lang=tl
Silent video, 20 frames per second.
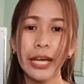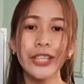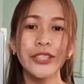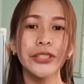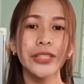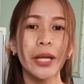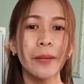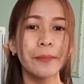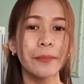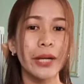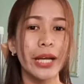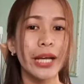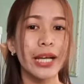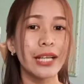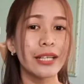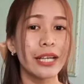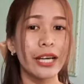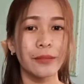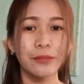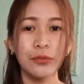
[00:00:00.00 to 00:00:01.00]
And syempre,
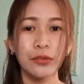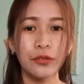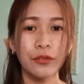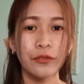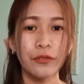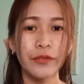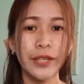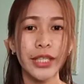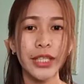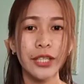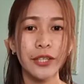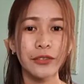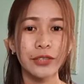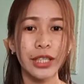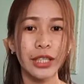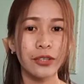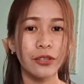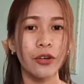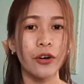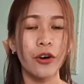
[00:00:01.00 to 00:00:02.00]
ilike mo tong video
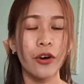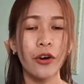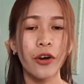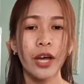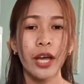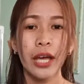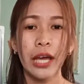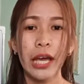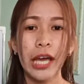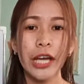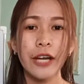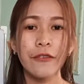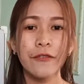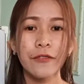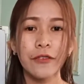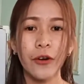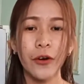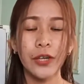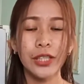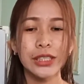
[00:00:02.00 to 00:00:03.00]
na to. And
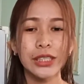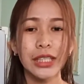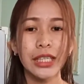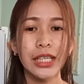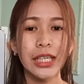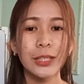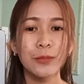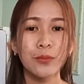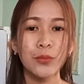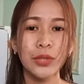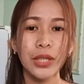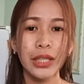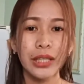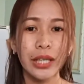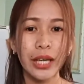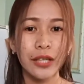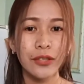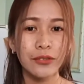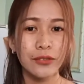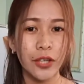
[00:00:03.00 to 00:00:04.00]
of course, i-hit mo na
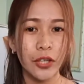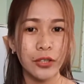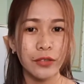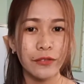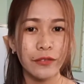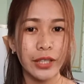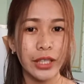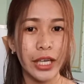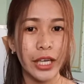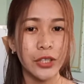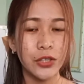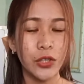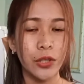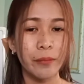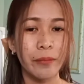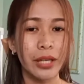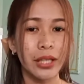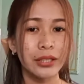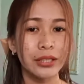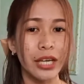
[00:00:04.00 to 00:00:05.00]
din yung notification
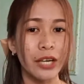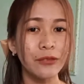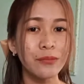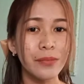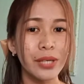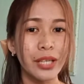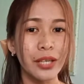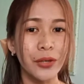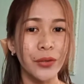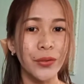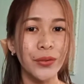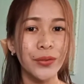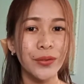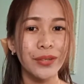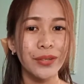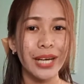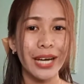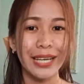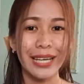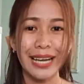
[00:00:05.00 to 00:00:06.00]
bell down below.
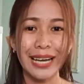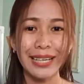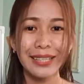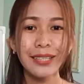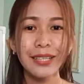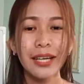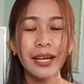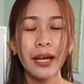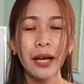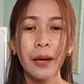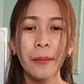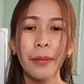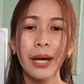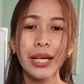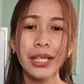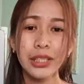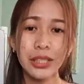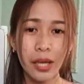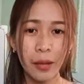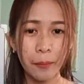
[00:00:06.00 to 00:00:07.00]
Ayan.
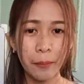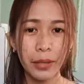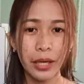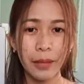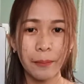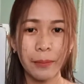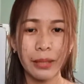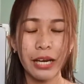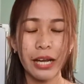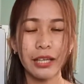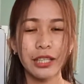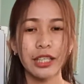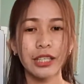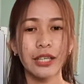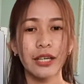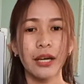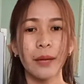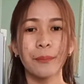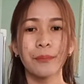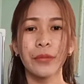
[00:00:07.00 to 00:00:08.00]
Para syempre,
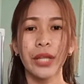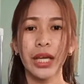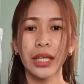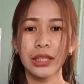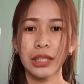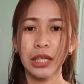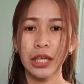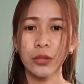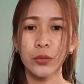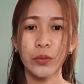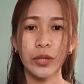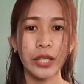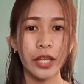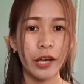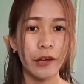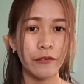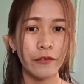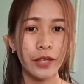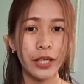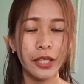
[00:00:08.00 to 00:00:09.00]
palagi kang updated
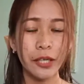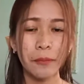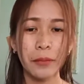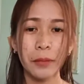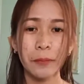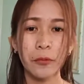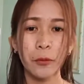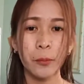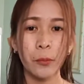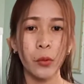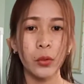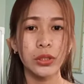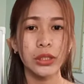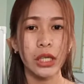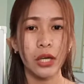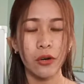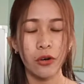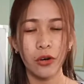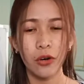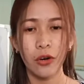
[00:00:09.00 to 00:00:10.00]
whenever na
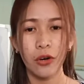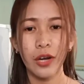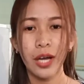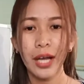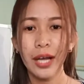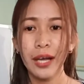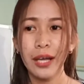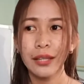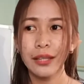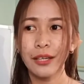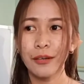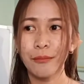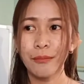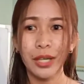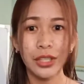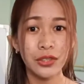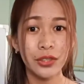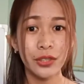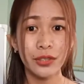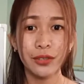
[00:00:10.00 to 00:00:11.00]
magpo-post ako ng
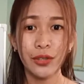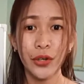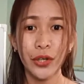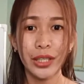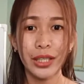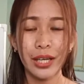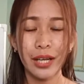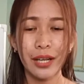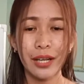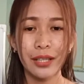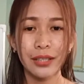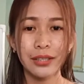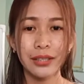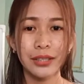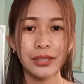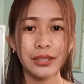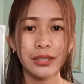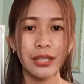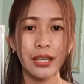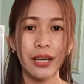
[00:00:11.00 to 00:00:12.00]
mga
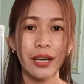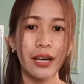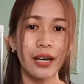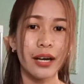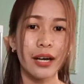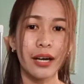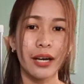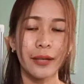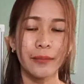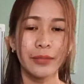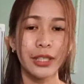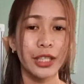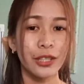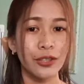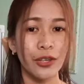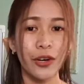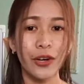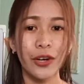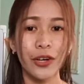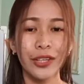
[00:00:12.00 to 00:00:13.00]
tutorials um,
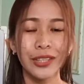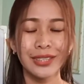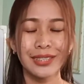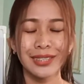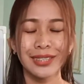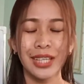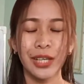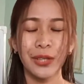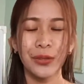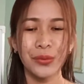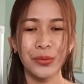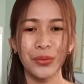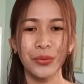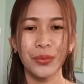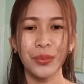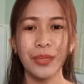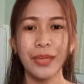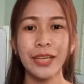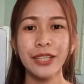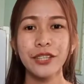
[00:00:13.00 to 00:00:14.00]
dito sa
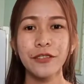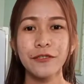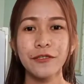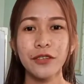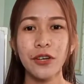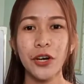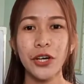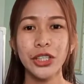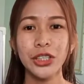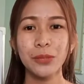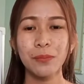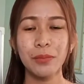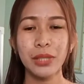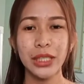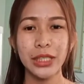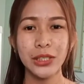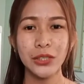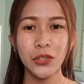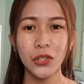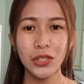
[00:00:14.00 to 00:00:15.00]
YouTube. And of course,
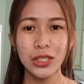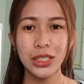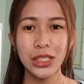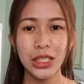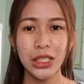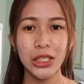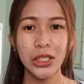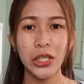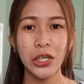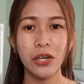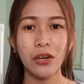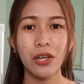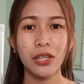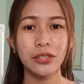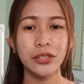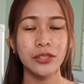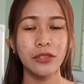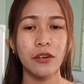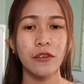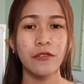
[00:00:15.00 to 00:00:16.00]
please consider
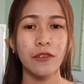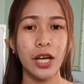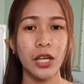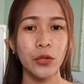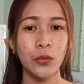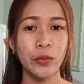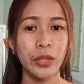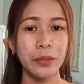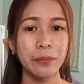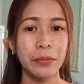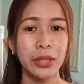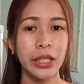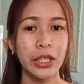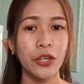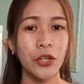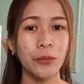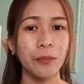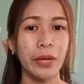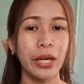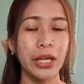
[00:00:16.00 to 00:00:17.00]
also following
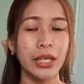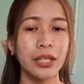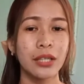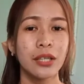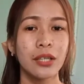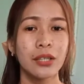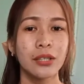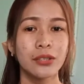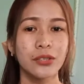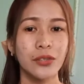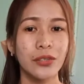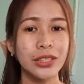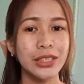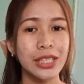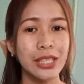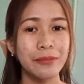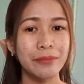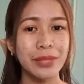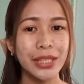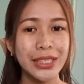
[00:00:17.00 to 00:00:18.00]
me on my
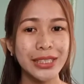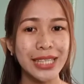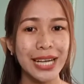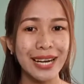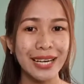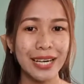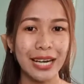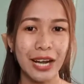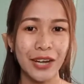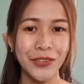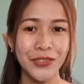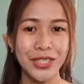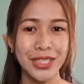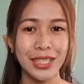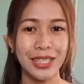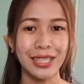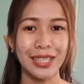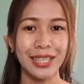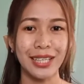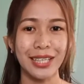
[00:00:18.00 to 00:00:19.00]
social media
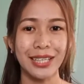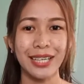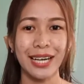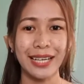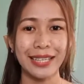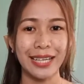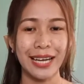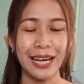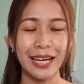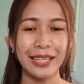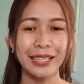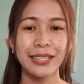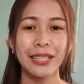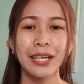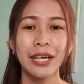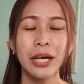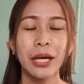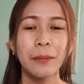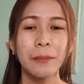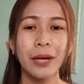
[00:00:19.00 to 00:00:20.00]
accounts in here. Ayan.
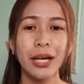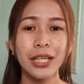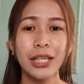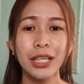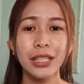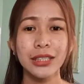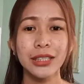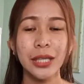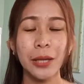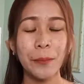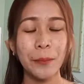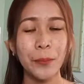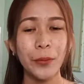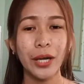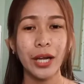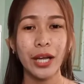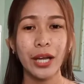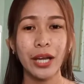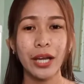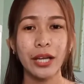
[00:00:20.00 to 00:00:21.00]
Para
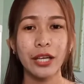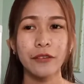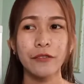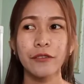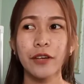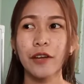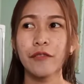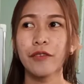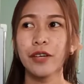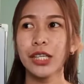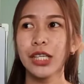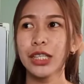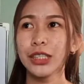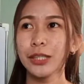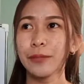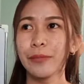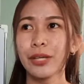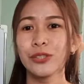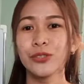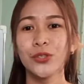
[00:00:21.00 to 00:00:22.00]
syempre, if ever
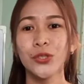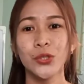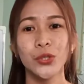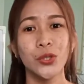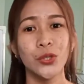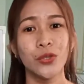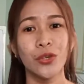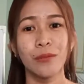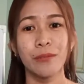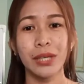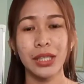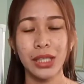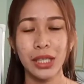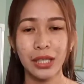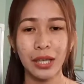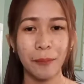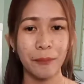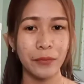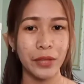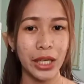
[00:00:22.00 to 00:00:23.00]
lang naman gusto nyong
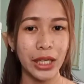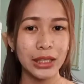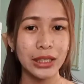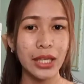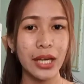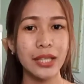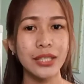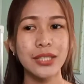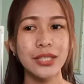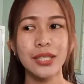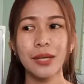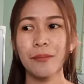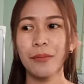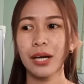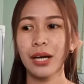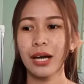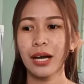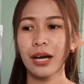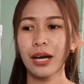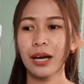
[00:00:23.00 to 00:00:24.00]
maging updated sa
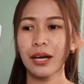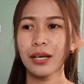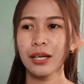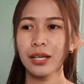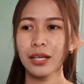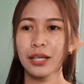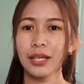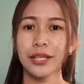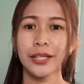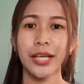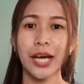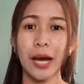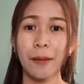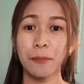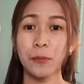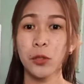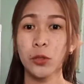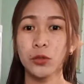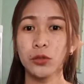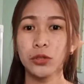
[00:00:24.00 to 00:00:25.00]
mga
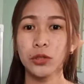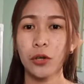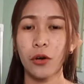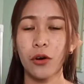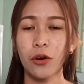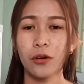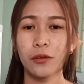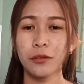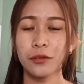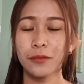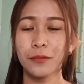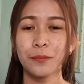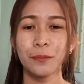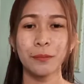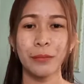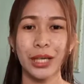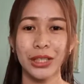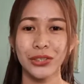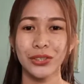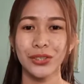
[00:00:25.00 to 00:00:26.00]
ina-upload kong
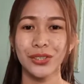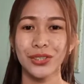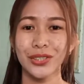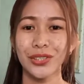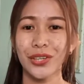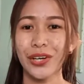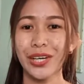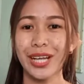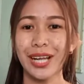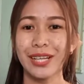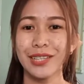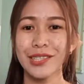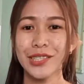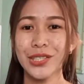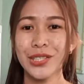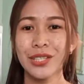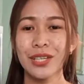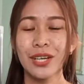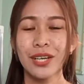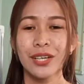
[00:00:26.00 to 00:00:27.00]
math
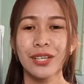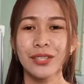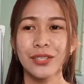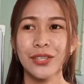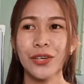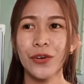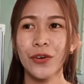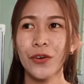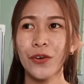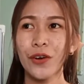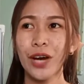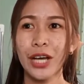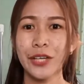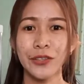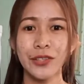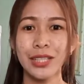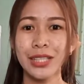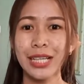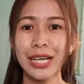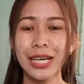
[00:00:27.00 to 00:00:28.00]
tutorials. So,
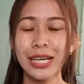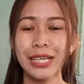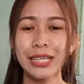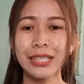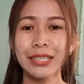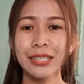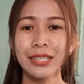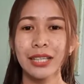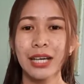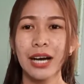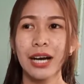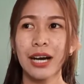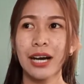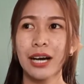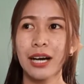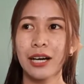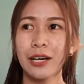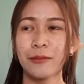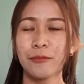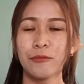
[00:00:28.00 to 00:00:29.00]
ayun lang.
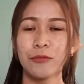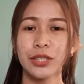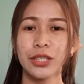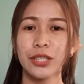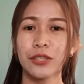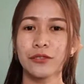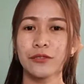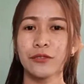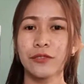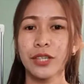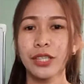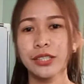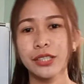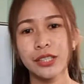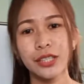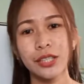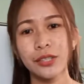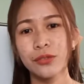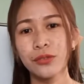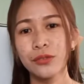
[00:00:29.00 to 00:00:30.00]
Um, without
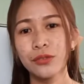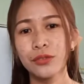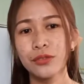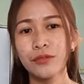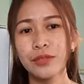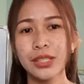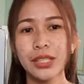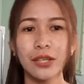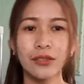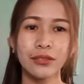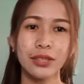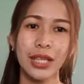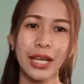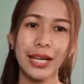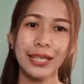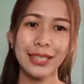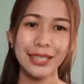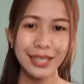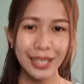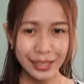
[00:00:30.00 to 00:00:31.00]
further ado, without
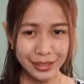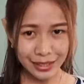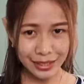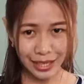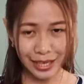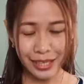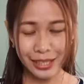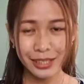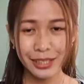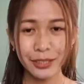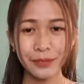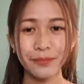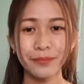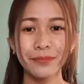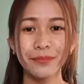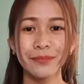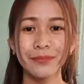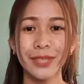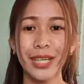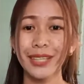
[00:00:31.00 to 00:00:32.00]
any daldal,
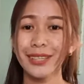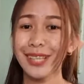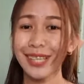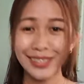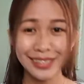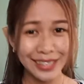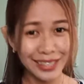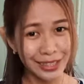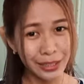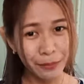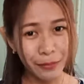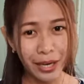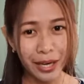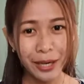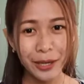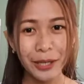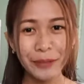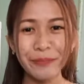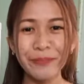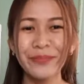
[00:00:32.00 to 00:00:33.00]
ang daldal ni
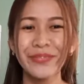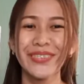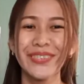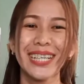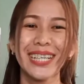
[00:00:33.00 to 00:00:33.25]
ma'am.